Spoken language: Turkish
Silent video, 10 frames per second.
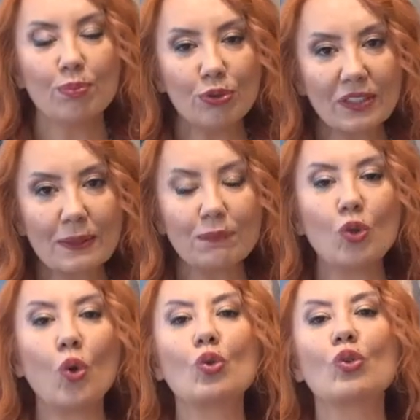bu tip
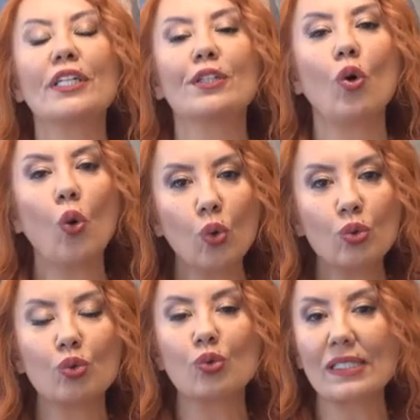döngüleri
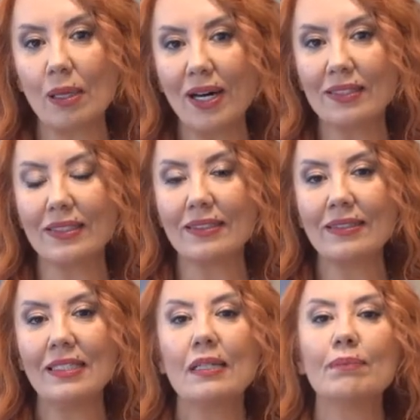olduğu zamanları